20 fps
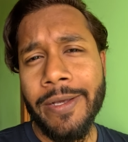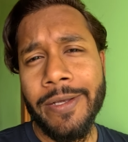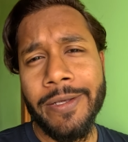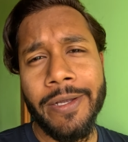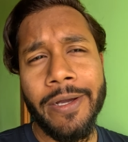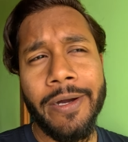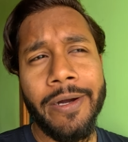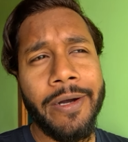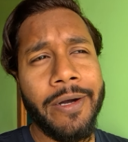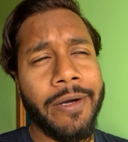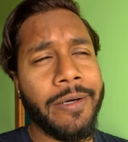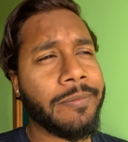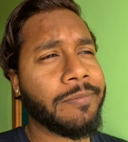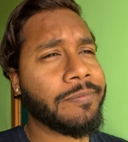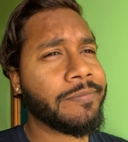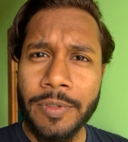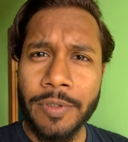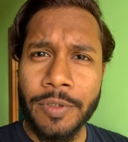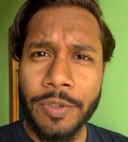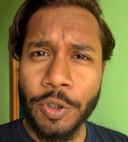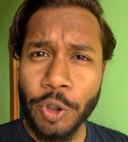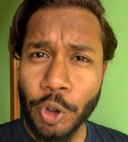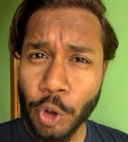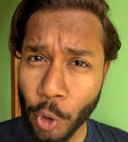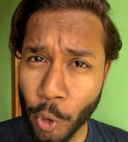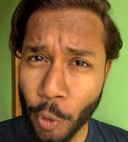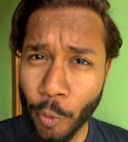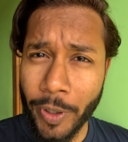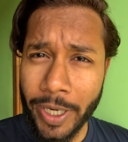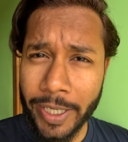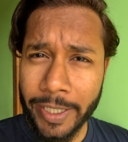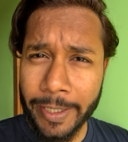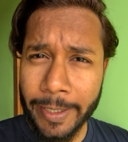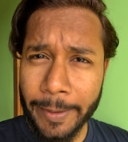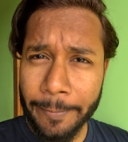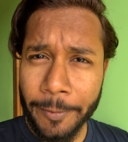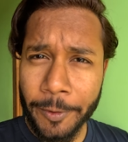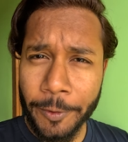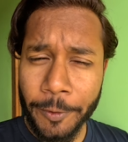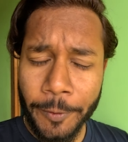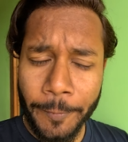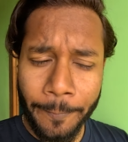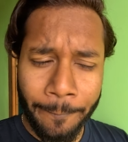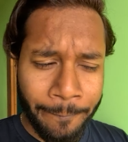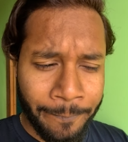या धुरवा डैम हो